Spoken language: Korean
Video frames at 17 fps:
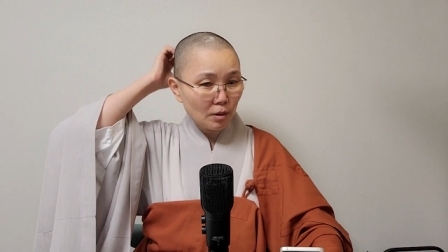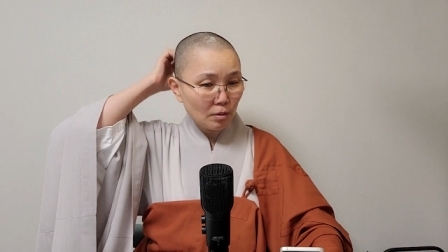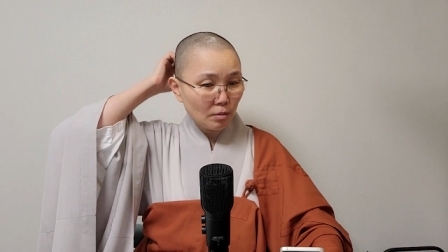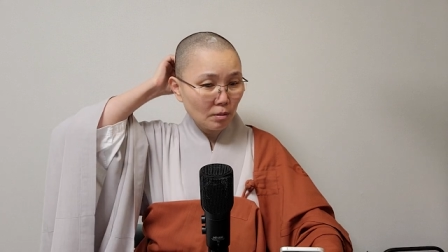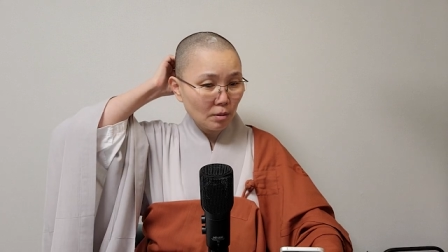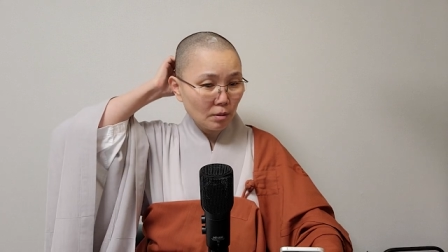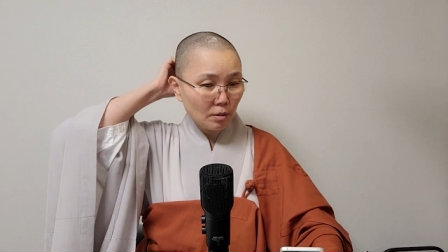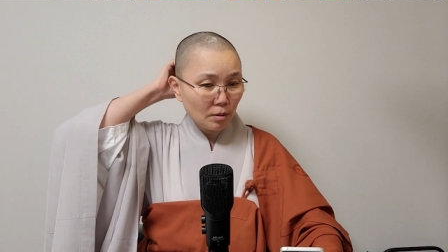
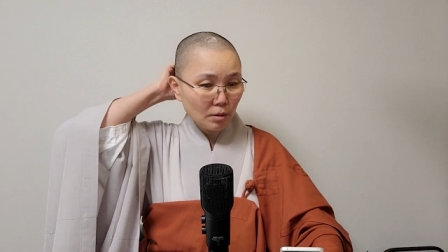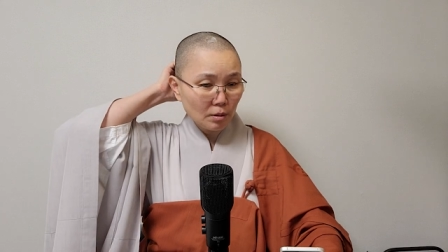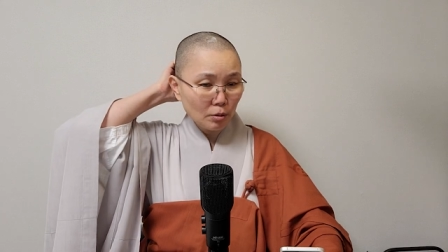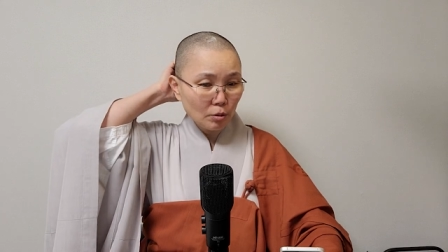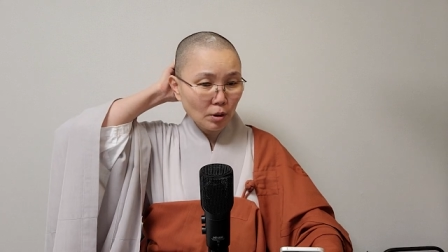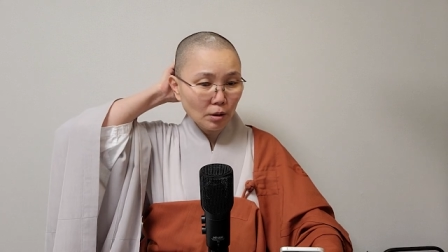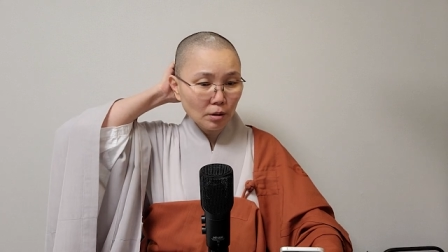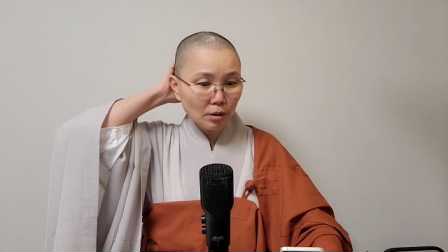음.
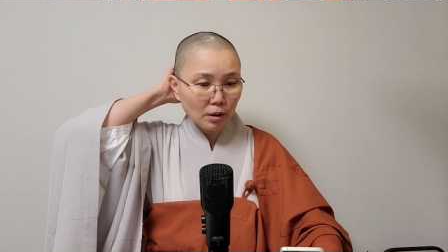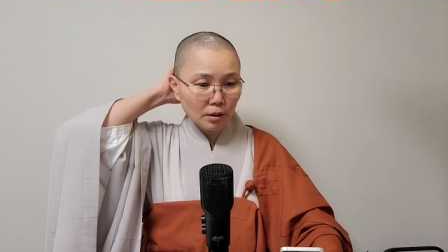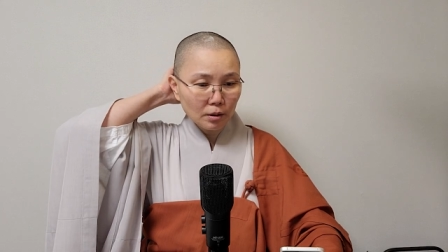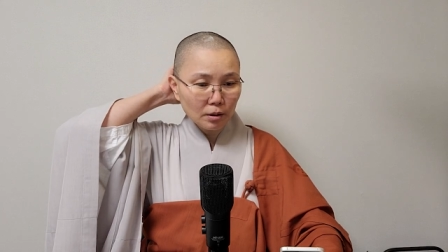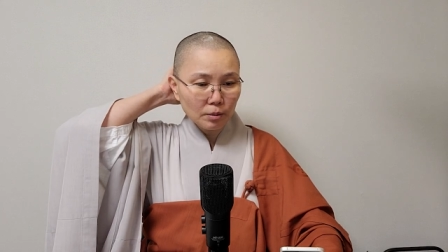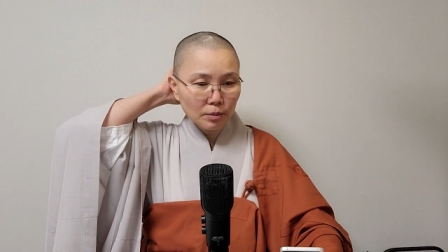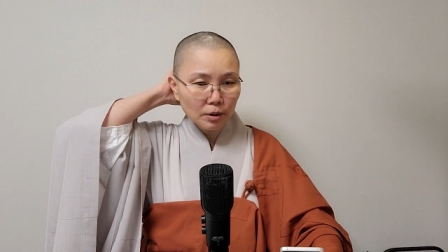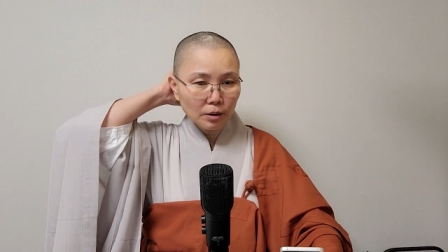될것
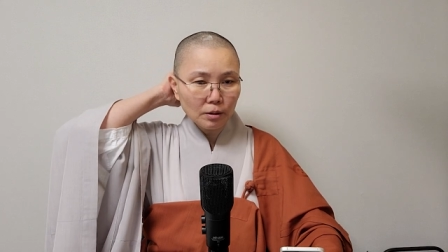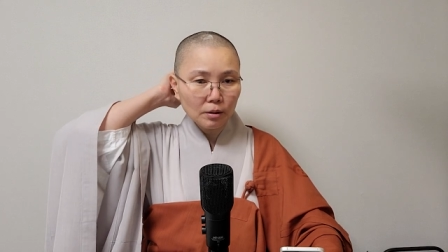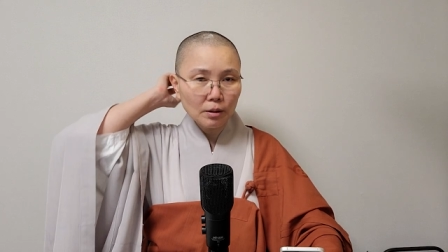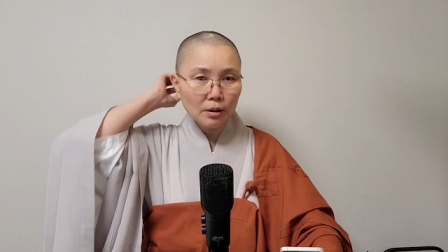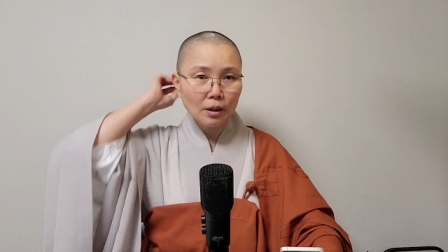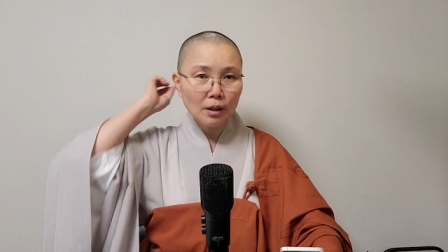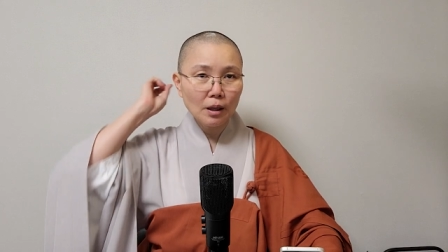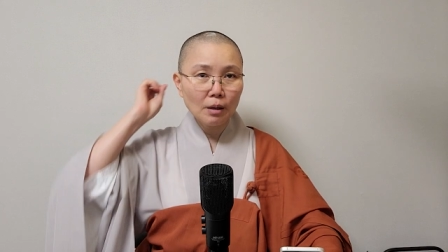같으면
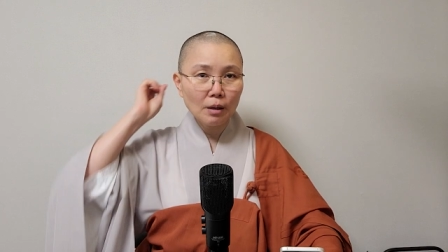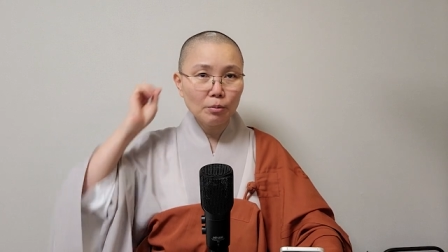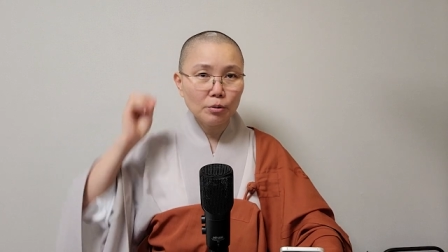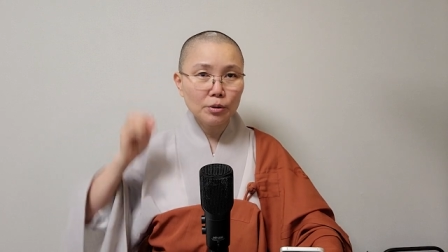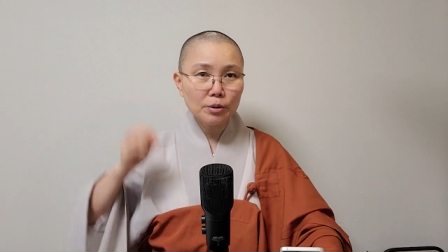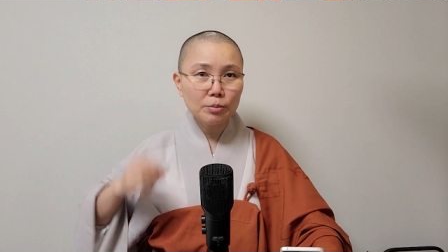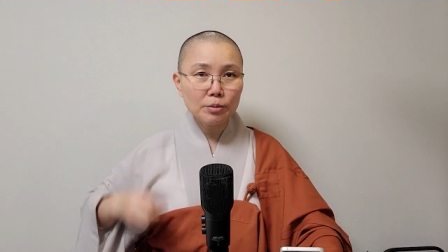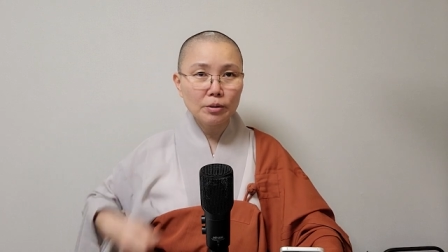
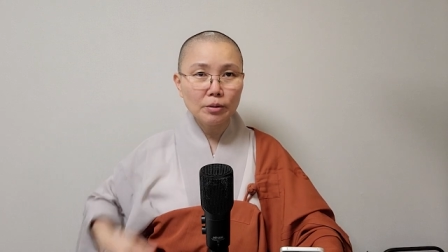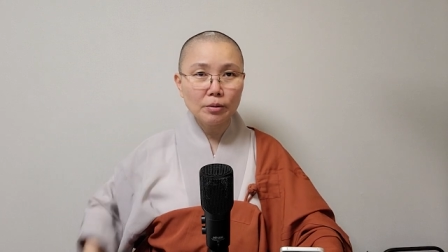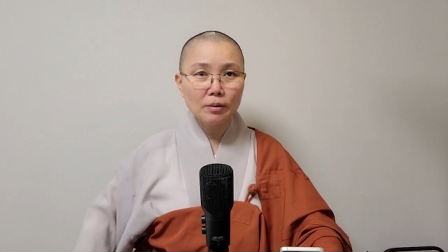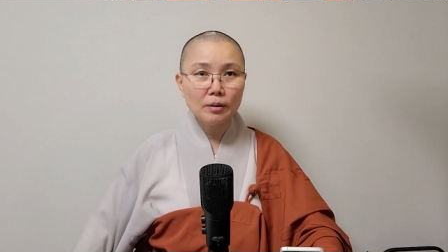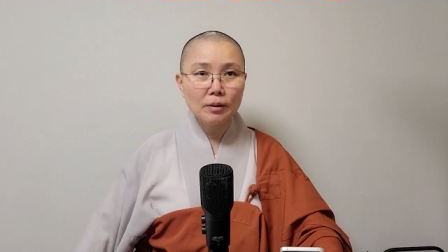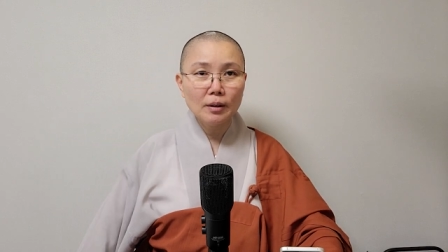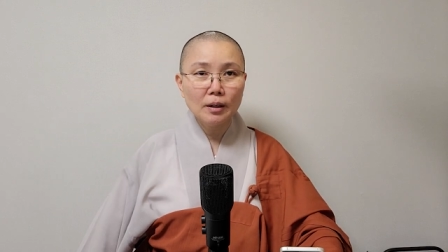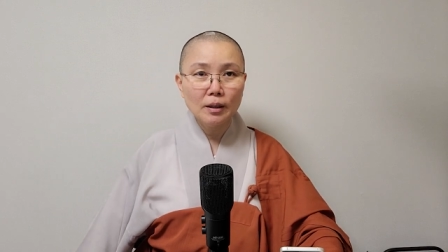해보십시오.
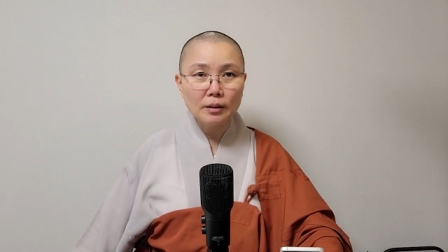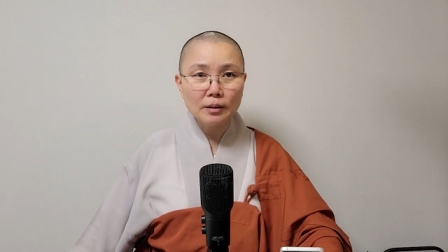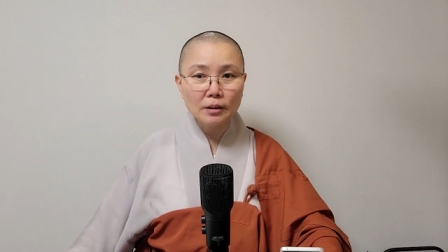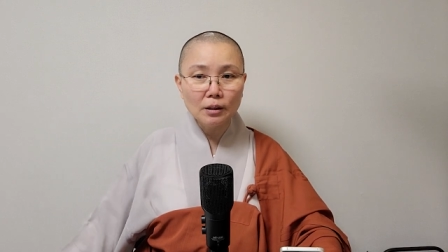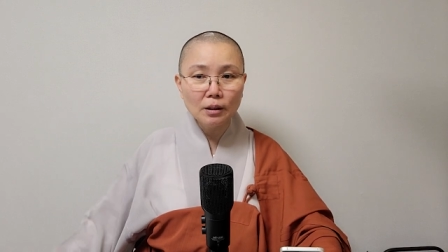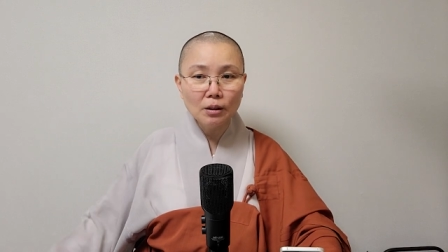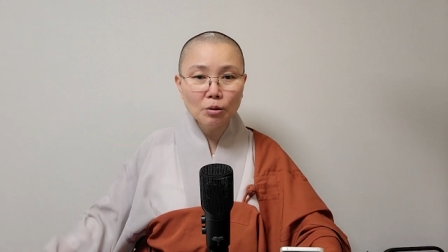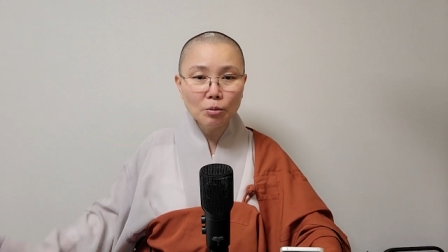
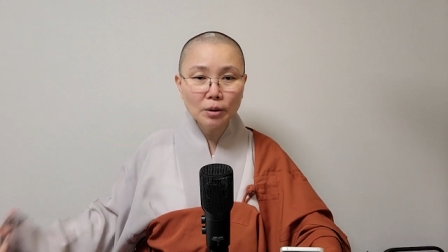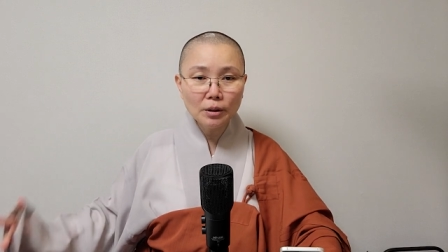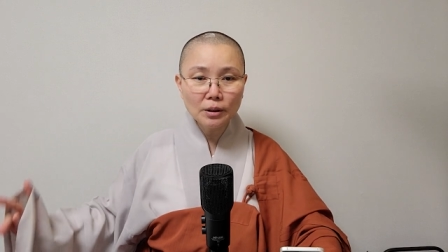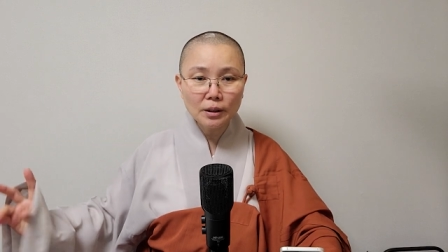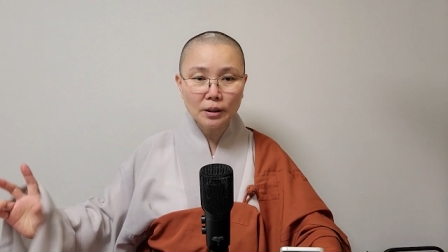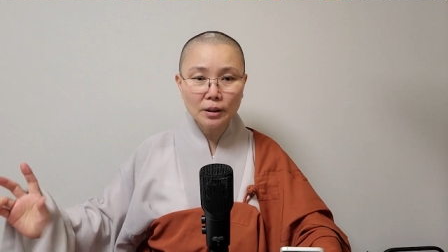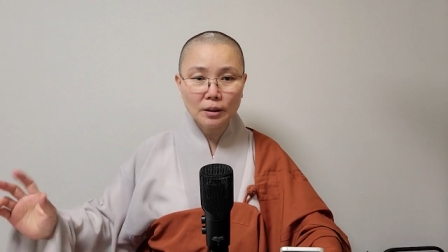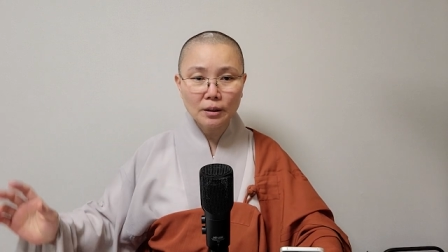
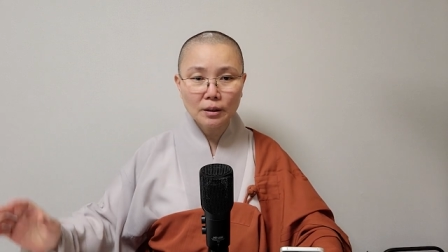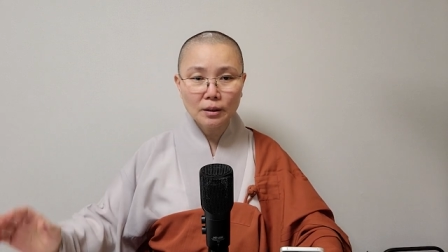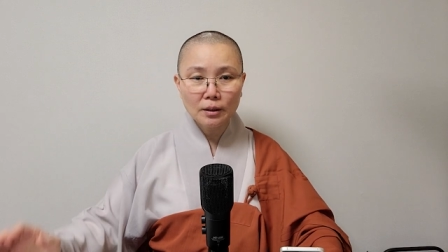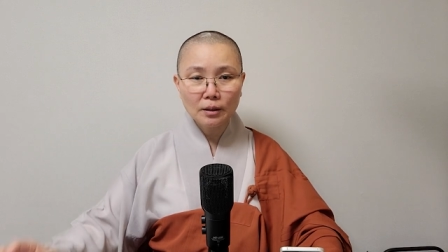영원히